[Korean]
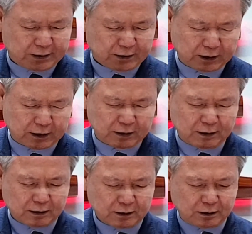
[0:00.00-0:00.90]

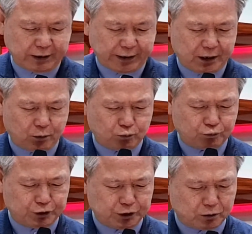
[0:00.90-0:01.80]
내가 내
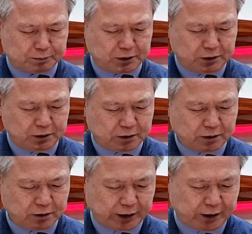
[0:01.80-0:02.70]
위험을
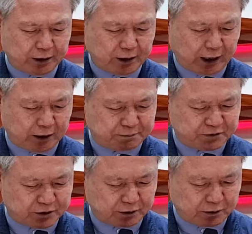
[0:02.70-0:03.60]
내
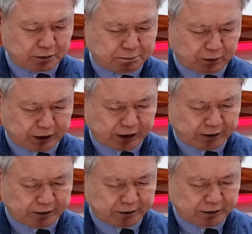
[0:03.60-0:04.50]
앞서 보내요
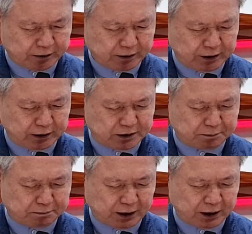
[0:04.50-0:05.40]

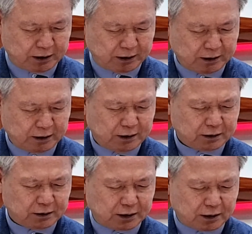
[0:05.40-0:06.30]
28.
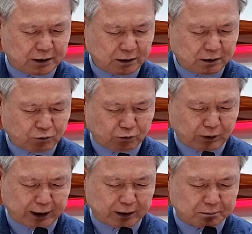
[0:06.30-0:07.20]
내가
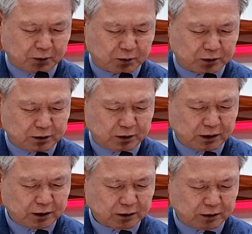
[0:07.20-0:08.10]
왕보를
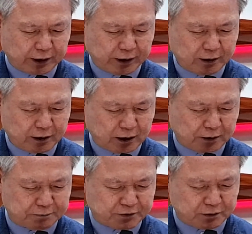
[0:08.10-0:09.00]
내
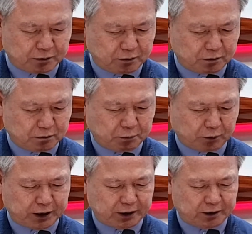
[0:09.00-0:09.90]
앞서
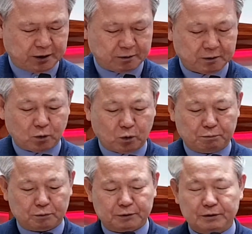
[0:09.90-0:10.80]
보내리니 이런
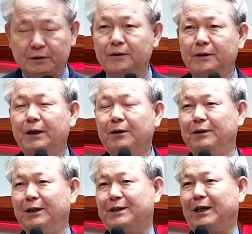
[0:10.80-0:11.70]
부분들을
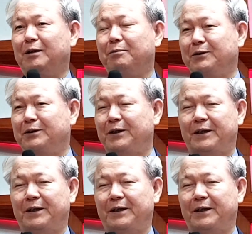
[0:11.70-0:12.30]
우리가 잘 보셔야 돼요.